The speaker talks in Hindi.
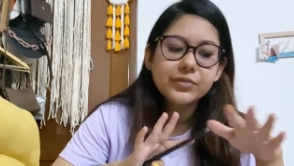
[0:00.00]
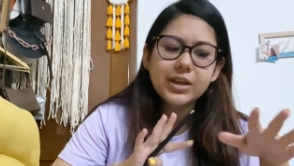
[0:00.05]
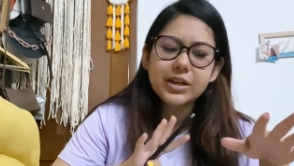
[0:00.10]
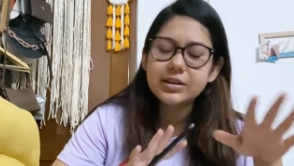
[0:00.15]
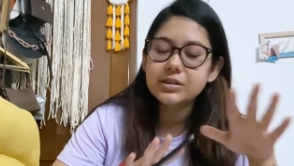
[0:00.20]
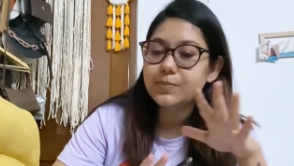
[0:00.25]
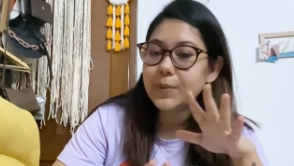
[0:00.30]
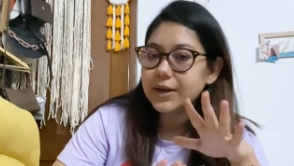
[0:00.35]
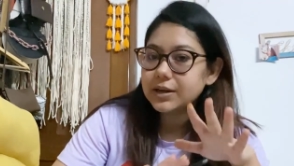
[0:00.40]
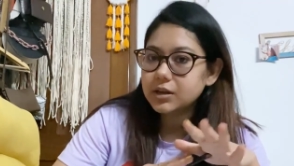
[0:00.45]

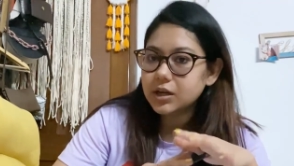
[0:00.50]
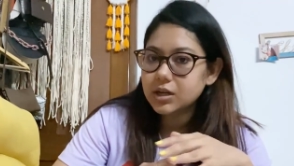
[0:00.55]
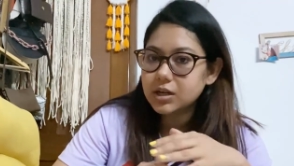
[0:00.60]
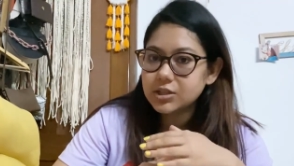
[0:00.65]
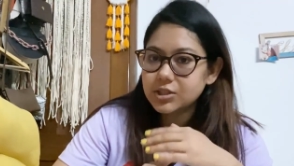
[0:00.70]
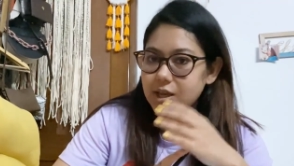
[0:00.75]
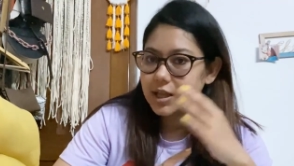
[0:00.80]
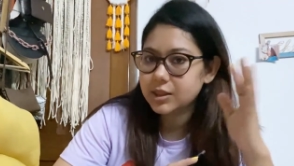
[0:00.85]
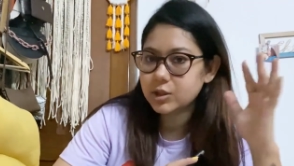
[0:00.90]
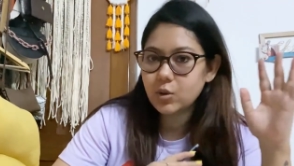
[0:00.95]
रिस्पेक्ट
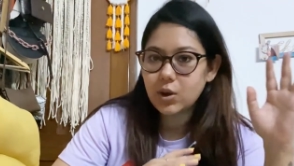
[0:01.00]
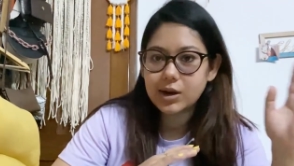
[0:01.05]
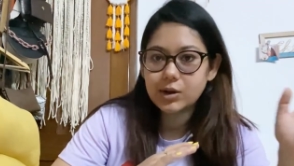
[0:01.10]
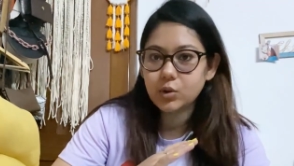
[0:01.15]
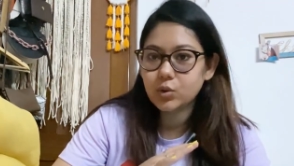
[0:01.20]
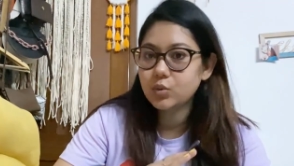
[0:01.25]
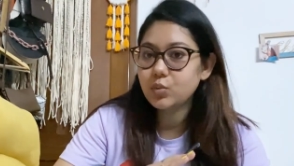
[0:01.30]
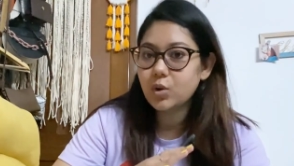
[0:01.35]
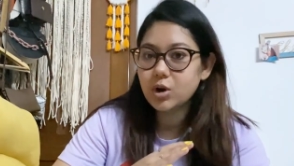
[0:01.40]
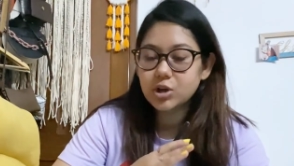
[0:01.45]
करना चाहती हूँ आई
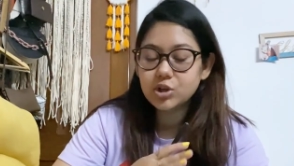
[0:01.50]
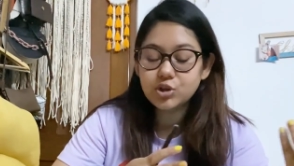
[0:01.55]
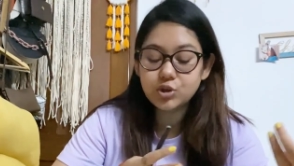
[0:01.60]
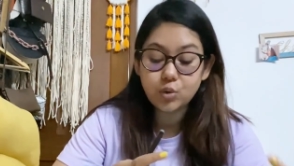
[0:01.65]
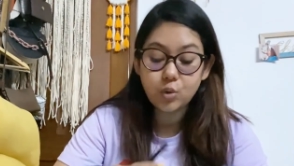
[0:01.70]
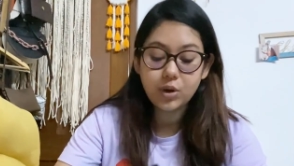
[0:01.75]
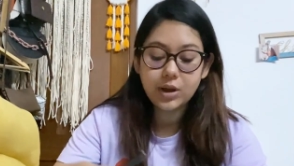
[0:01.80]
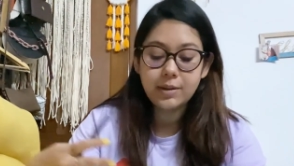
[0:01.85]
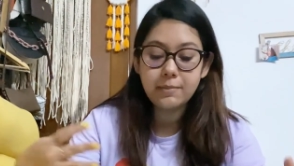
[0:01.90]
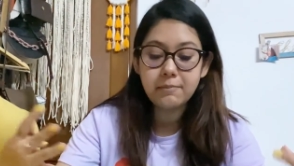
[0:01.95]
डोंट वॉन्ट
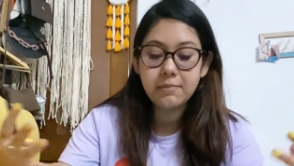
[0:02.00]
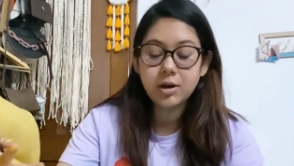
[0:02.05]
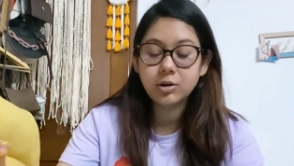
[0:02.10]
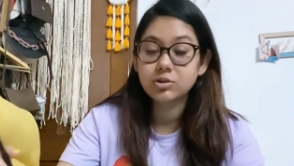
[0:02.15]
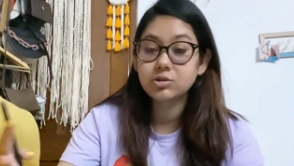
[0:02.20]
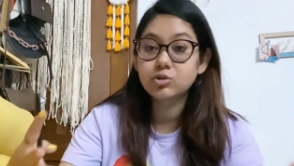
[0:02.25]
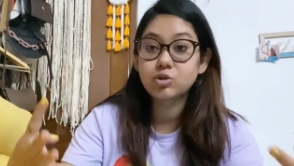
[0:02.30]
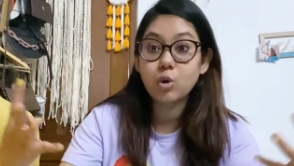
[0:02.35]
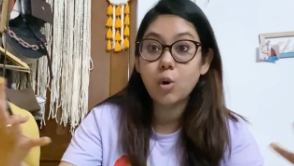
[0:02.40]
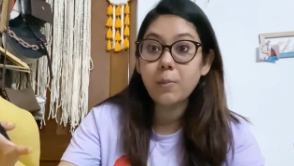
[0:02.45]
शो हिम
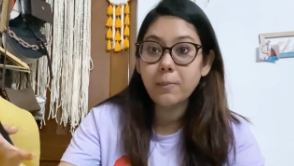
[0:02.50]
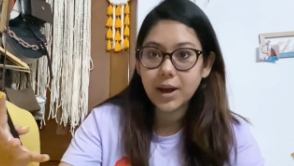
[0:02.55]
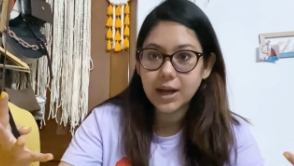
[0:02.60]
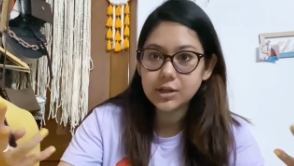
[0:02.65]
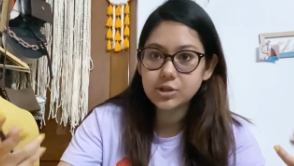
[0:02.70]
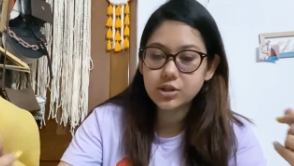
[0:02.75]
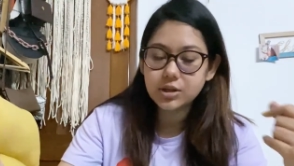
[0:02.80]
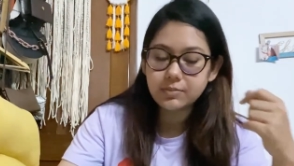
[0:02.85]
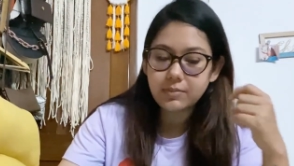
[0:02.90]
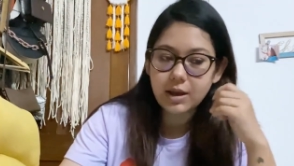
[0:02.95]
सो
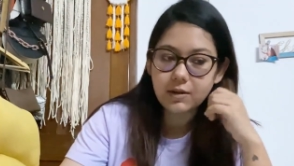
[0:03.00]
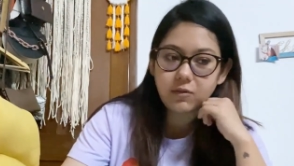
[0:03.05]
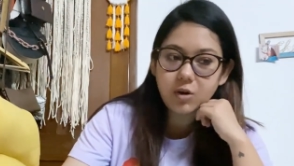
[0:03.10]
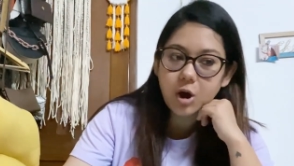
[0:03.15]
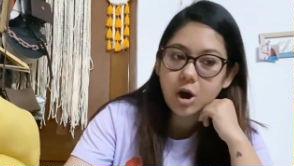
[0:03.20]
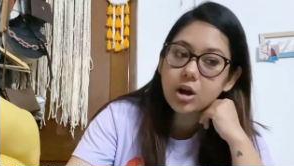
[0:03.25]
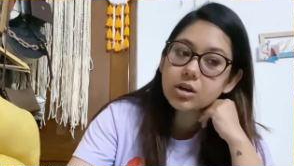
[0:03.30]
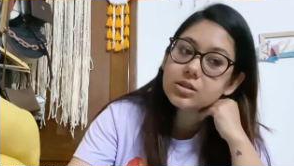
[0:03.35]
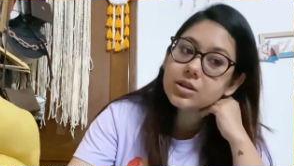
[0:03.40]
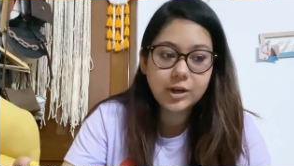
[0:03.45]
मच इन माई
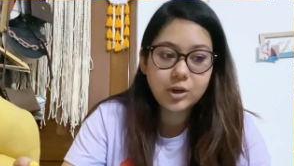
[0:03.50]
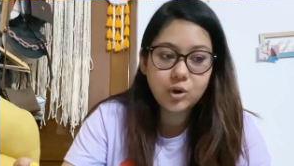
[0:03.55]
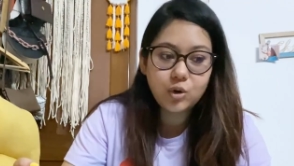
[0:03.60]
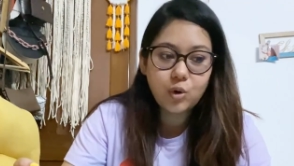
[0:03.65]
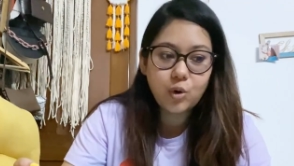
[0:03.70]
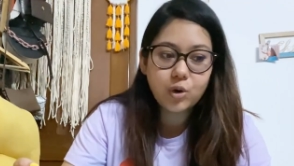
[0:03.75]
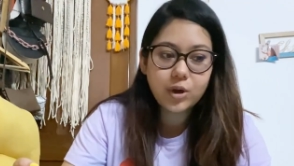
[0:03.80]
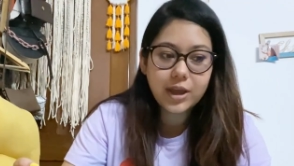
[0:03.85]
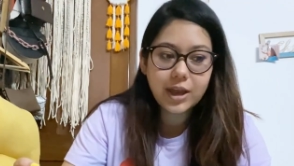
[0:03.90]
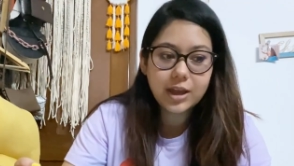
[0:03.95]
ब्लॉग्स एंड
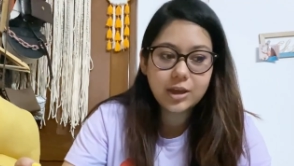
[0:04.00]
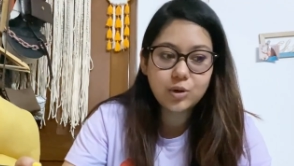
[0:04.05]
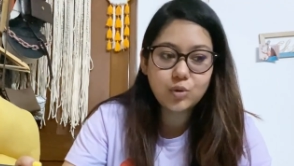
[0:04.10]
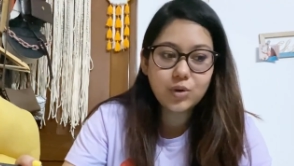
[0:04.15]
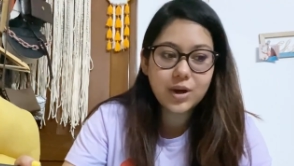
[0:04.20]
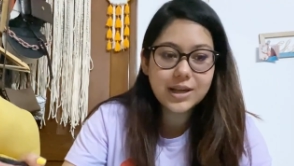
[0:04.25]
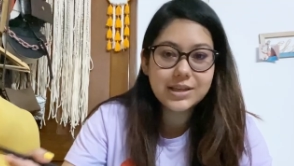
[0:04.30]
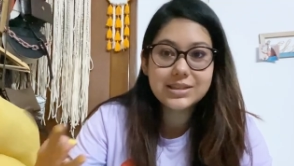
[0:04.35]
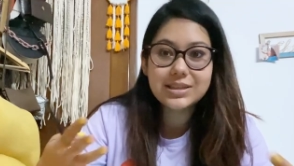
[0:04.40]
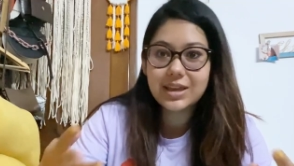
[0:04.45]
नो के यू
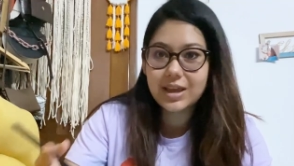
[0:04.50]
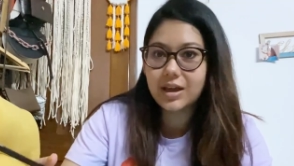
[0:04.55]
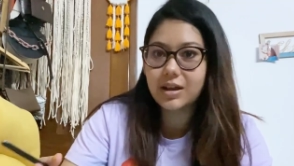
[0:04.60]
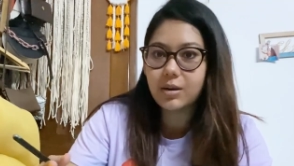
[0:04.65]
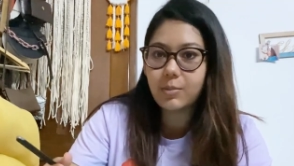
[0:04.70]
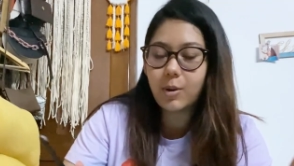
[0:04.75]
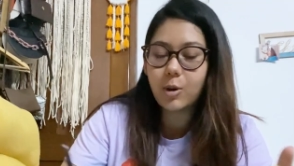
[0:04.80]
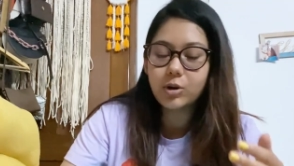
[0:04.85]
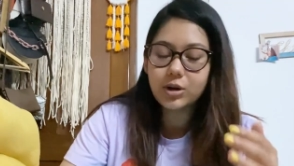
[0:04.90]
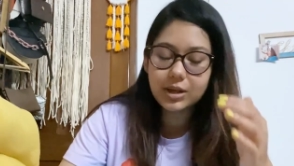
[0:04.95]
गैस केयर
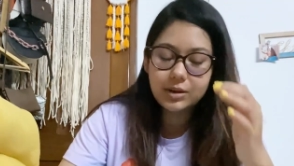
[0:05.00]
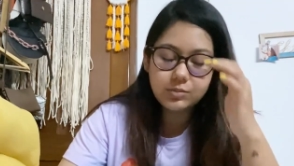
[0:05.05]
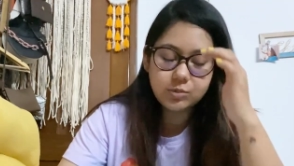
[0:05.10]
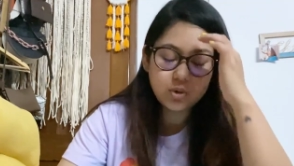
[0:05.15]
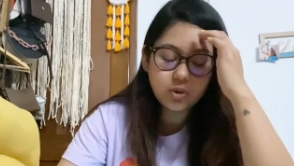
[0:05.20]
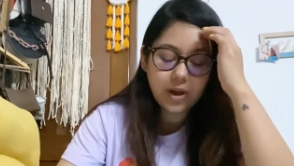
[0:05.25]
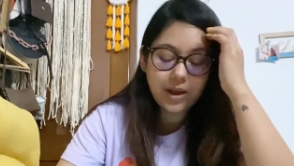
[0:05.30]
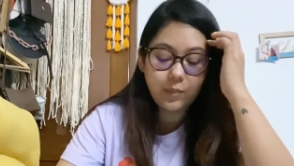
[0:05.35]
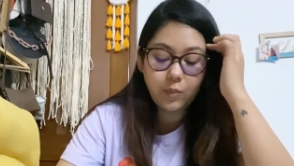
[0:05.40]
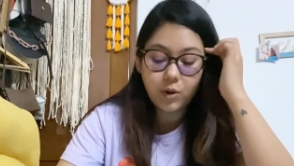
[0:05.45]
अबाउट हिम
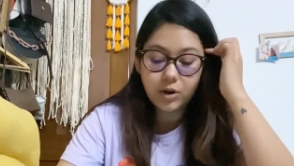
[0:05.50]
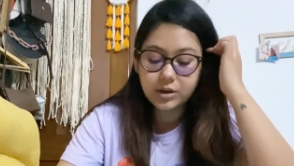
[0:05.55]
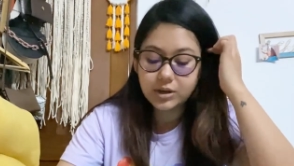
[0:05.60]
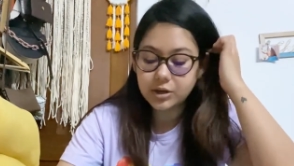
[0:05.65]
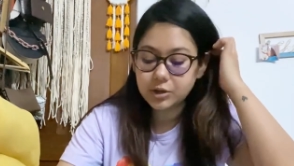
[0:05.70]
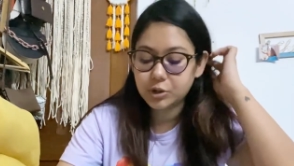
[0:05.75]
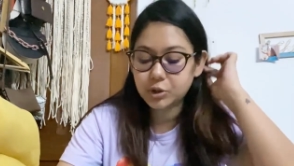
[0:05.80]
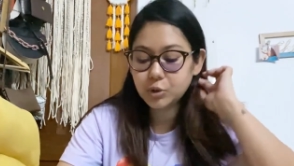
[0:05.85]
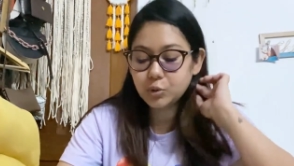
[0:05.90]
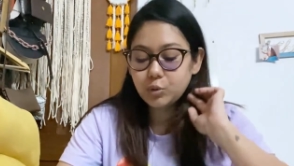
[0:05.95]
सो आई
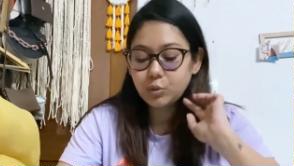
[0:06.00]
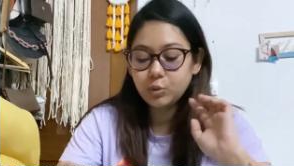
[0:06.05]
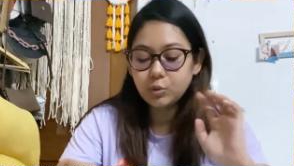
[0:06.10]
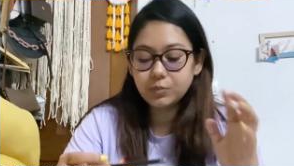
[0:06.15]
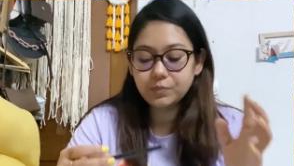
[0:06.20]
वॉन्टेड टू